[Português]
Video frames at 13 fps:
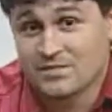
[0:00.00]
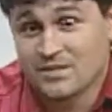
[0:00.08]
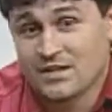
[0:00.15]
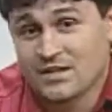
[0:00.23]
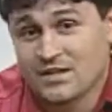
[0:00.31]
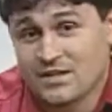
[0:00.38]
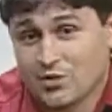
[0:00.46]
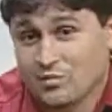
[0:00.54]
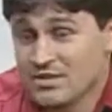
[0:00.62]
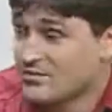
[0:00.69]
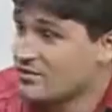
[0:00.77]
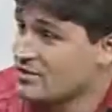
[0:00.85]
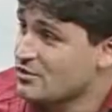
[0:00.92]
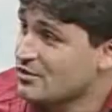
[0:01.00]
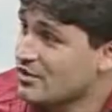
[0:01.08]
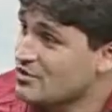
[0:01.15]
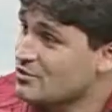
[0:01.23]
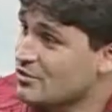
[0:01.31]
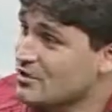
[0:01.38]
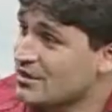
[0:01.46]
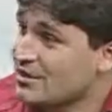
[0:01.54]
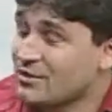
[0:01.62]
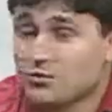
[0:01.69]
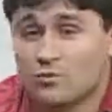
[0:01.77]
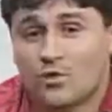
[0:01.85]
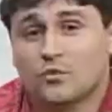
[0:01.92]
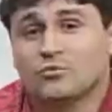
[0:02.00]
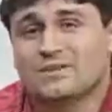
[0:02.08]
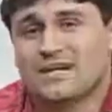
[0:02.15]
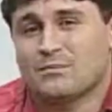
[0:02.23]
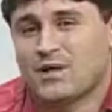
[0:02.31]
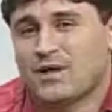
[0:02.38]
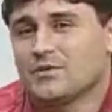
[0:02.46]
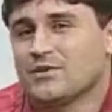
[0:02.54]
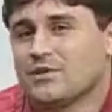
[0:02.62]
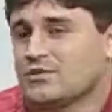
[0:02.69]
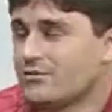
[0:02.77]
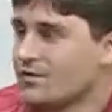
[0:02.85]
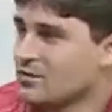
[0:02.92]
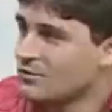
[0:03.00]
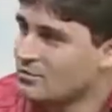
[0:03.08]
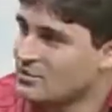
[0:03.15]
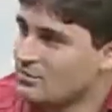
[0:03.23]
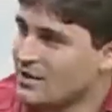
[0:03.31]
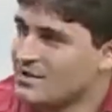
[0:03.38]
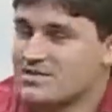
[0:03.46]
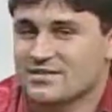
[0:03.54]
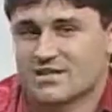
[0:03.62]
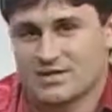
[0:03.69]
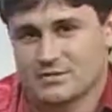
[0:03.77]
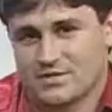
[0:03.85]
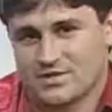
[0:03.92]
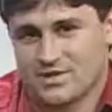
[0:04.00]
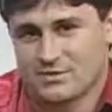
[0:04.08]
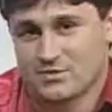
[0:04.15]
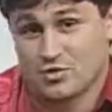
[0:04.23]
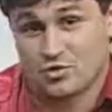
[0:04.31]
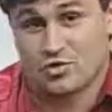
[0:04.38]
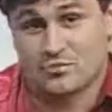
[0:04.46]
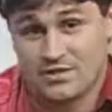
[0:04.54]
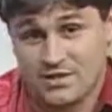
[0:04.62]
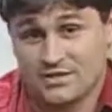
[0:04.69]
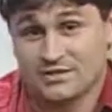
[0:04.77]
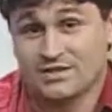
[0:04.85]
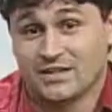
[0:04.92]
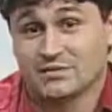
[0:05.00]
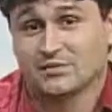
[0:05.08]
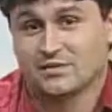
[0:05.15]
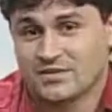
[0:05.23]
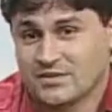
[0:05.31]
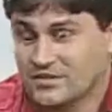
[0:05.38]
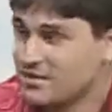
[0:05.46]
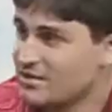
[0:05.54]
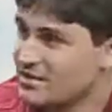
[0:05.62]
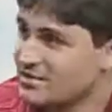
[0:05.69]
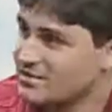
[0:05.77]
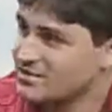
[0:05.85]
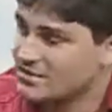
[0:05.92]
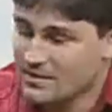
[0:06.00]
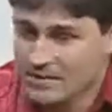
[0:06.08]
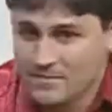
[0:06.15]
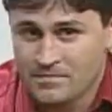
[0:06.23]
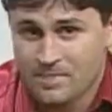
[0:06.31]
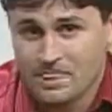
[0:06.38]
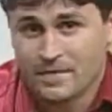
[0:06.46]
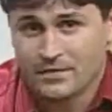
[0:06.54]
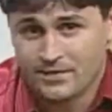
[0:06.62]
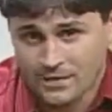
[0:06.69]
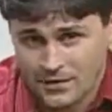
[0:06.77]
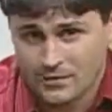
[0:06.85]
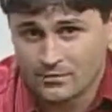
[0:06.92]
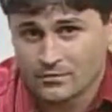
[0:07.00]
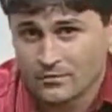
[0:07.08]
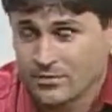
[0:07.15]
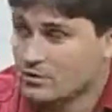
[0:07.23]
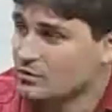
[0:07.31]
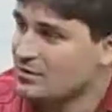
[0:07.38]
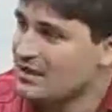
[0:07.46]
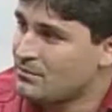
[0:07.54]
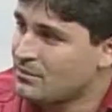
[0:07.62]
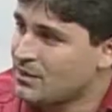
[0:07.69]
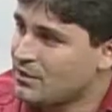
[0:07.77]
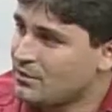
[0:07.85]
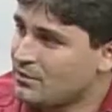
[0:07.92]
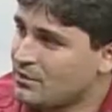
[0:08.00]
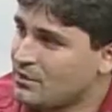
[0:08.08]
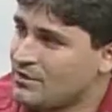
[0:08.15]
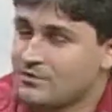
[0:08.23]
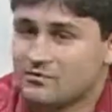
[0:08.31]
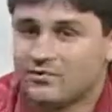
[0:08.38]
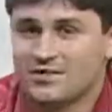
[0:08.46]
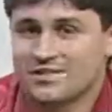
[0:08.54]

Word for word: e algumas vezes sou questionado qual o trabalho da juventude batista capixaba. É somente dentro das igrejas? Não. O trabalho ele visa